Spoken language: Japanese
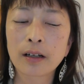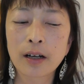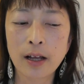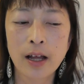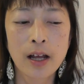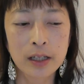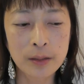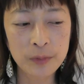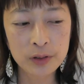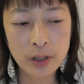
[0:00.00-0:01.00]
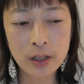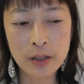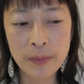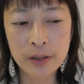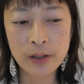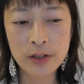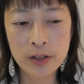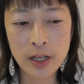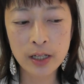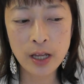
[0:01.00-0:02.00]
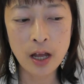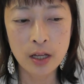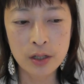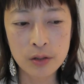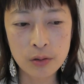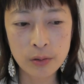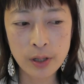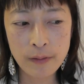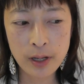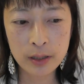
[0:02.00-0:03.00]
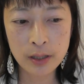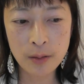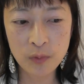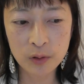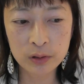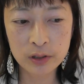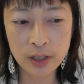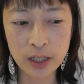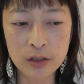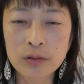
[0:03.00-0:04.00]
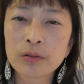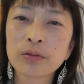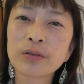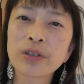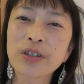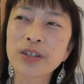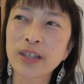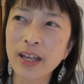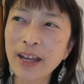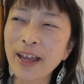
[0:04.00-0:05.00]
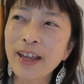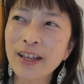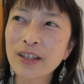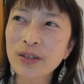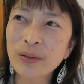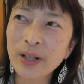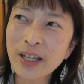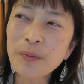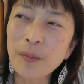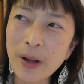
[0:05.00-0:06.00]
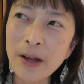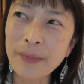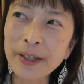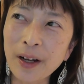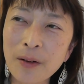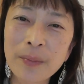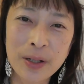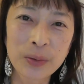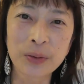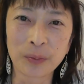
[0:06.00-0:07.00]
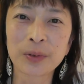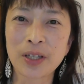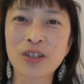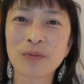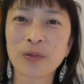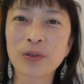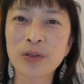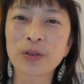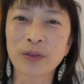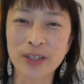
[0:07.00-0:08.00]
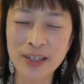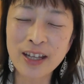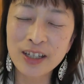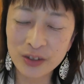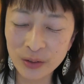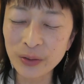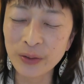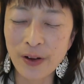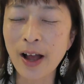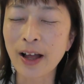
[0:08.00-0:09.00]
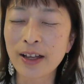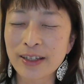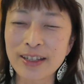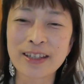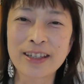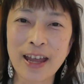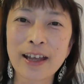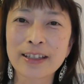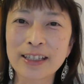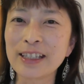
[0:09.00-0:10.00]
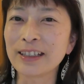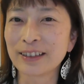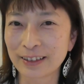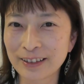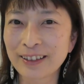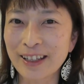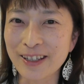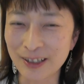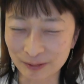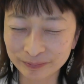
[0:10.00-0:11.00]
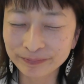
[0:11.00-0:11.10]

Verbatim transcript: だから頭の中で巡らしていやそれはでもっていうふうにしてそれでもまあまだ頑張ろうと思って質問するのはしない人よりは全然いいです。